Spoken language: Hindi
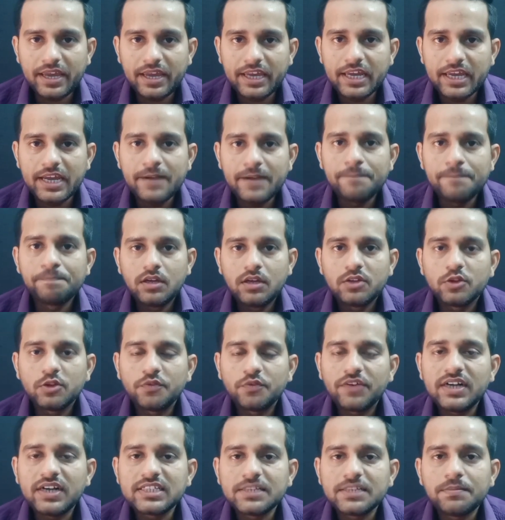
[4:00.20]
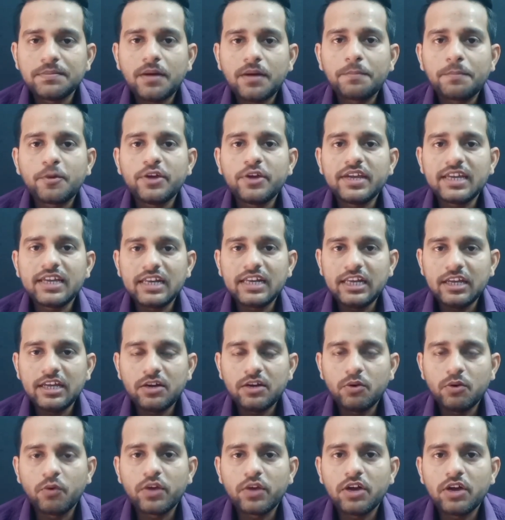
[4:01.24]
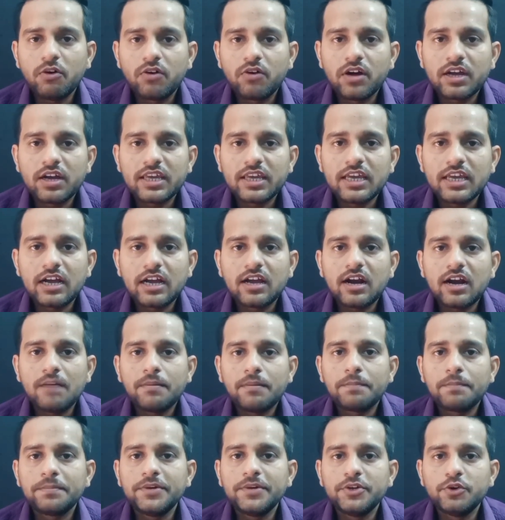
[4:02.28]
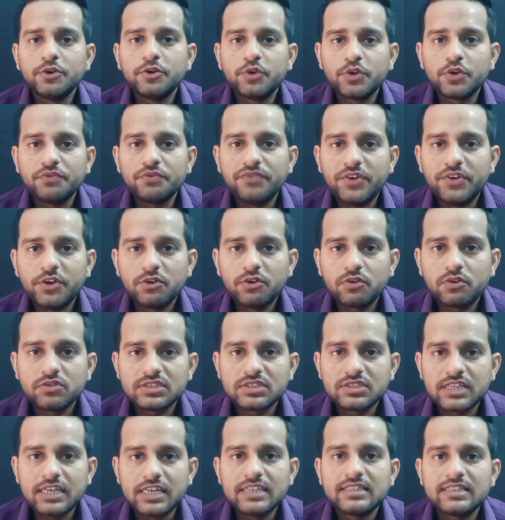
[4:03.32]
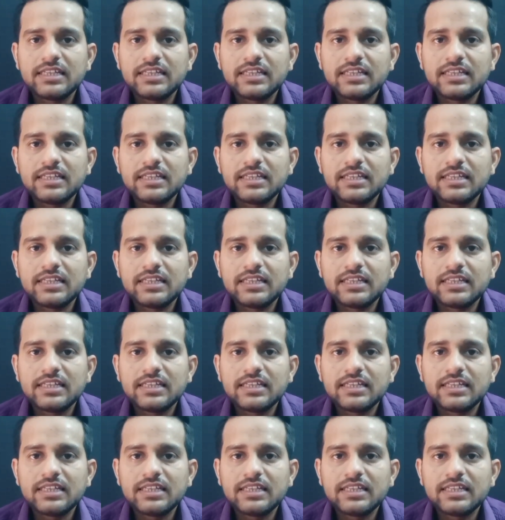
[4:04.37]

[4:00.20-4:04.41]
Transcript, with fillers: पाएंगे तो फ्रेंड्स अब आपको ये क्लियर हो गया होगा कि अगर आप अपनी यूट्यूब वीडियो को सही